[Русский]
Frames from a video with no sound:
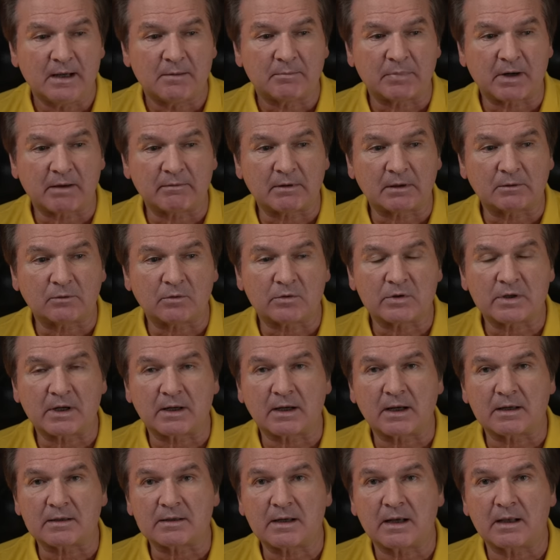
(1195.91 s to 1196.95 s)
Правда, тут же
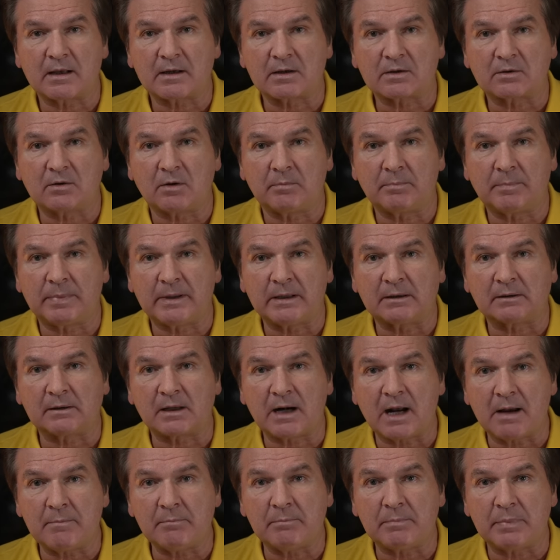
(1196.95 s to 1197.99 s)
оказалось, что при
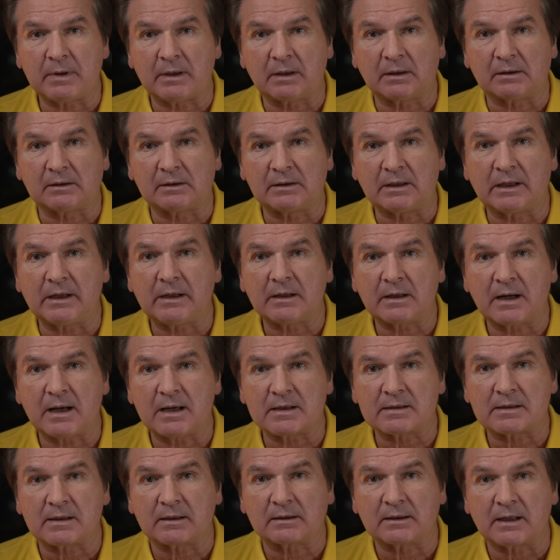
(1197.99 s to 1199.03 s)
Трампе три
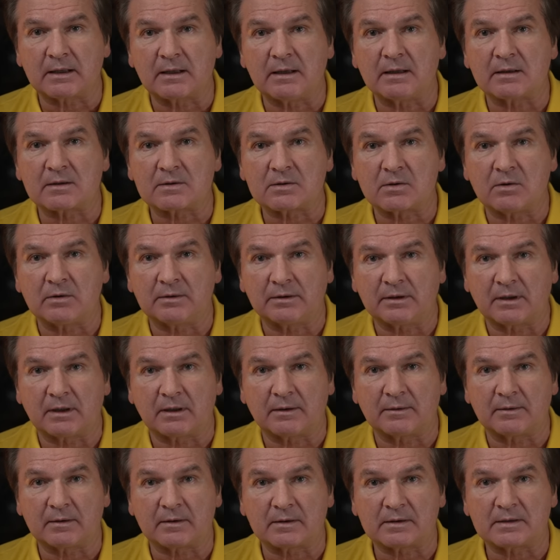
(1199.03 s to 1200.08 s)
раза такие
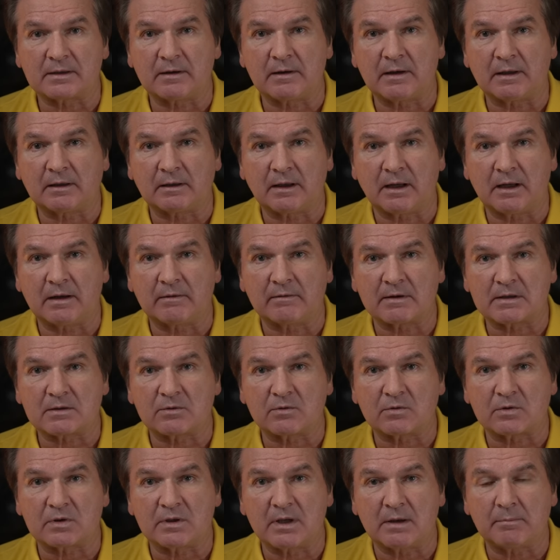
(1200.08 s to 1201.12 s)
зонды залетали в
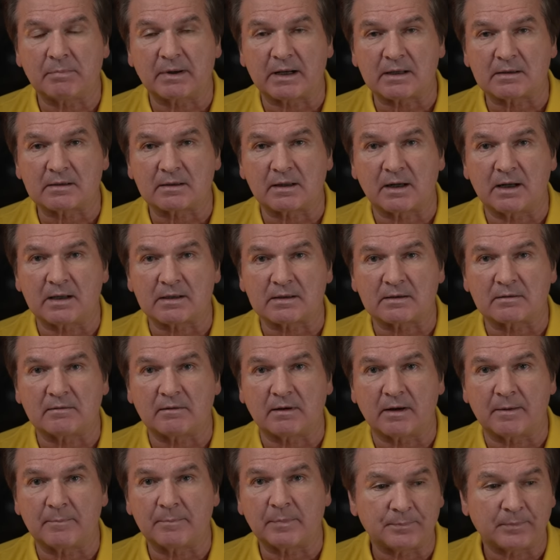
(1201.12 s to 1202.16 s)
воздушное
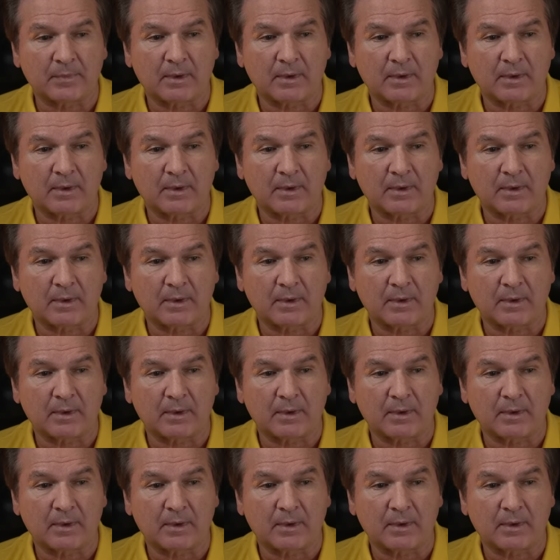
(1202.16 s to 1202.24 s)
пространство